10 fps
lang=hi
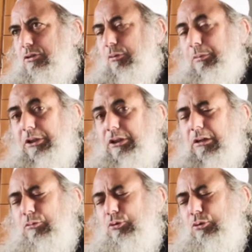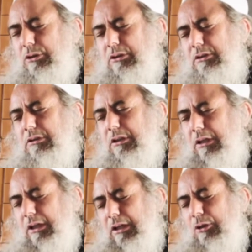सुबह शाम चूंकि
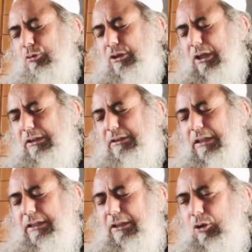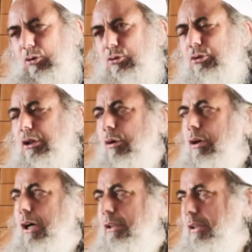अल्लाह को याद करने के खसूस
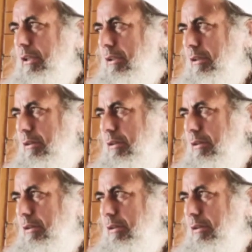अवकात हैं